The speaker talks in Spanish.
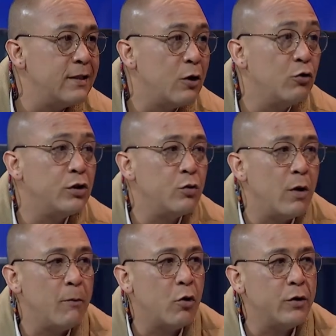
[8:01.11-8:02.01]
y
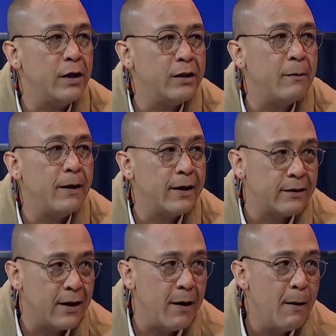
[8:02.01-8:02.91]
continuamos con el tema que
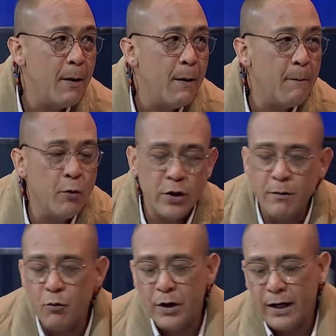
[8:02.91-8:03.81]
está muy,
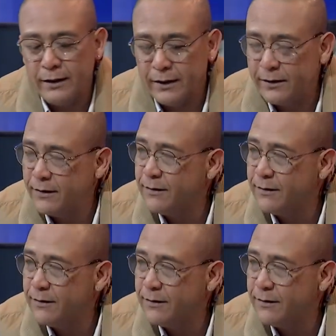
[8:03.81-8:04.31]
muy candente.